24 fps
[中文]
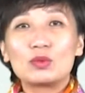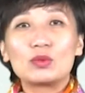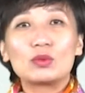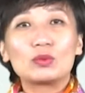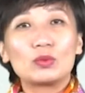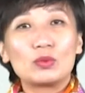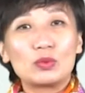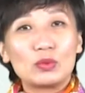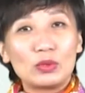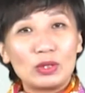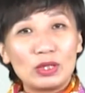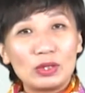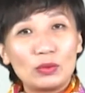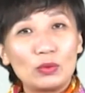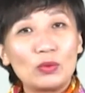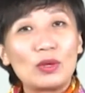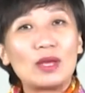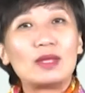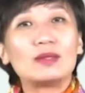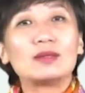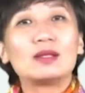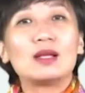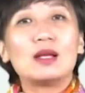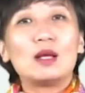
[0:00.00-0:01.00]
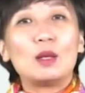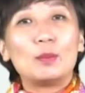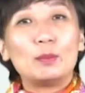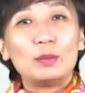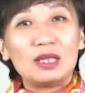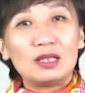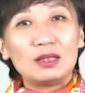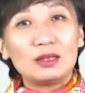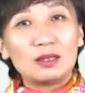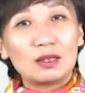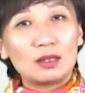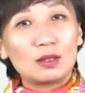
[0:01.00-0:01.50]
终追远、
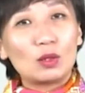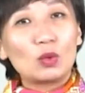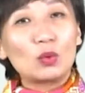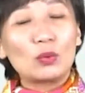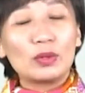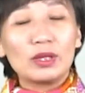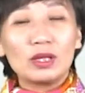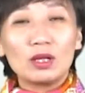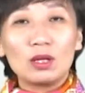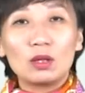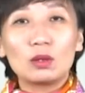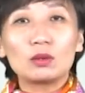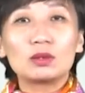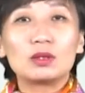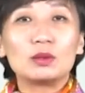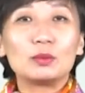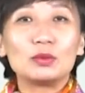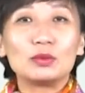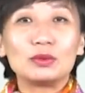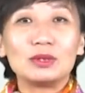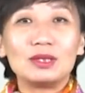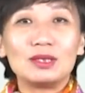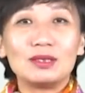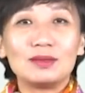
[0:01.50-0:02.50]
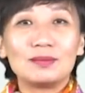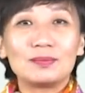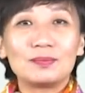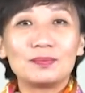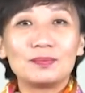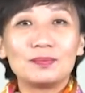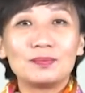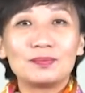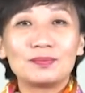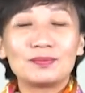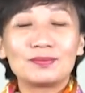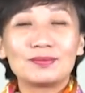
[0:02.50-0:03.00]
明德归厚的目的。
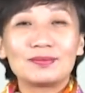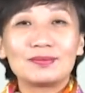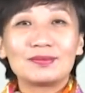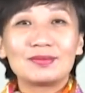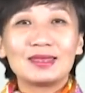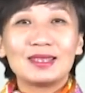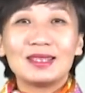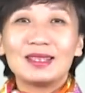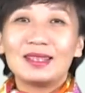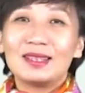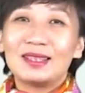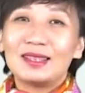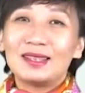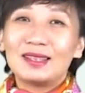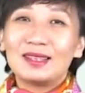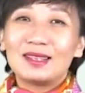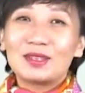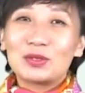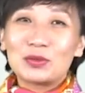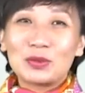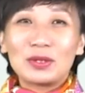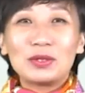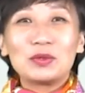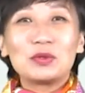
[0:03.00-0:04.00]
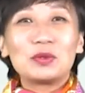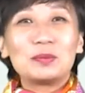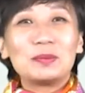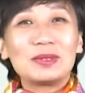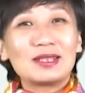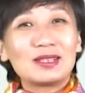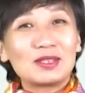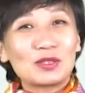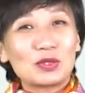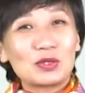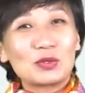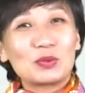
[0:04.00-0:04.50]
所以，我们
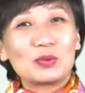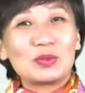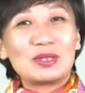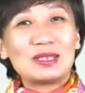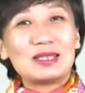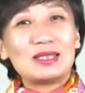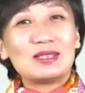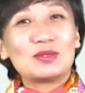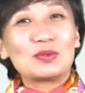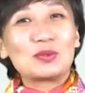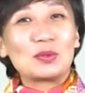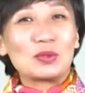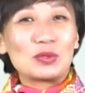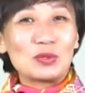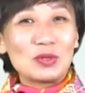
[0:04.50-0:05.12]
更熟悉《左